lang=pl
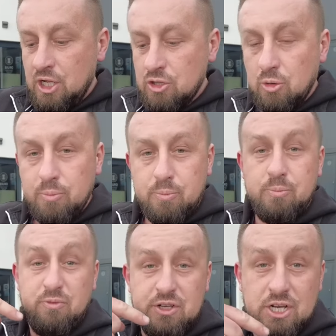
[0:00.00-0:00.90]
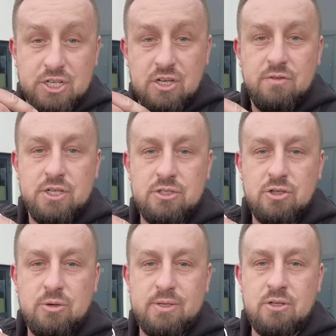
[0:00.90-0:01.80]
to widzieliście właśnie co
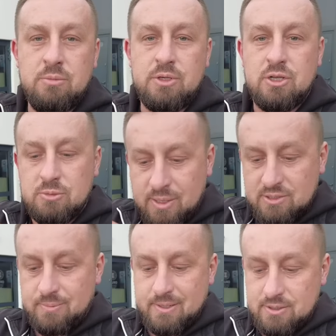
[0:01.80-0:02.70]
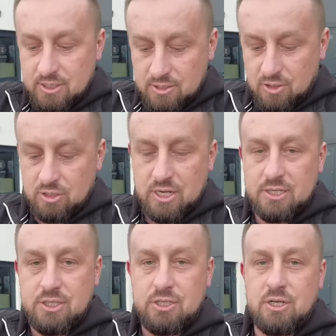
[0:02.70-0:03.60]
trzeba zrobić. To jest bardzo proste, odkręcić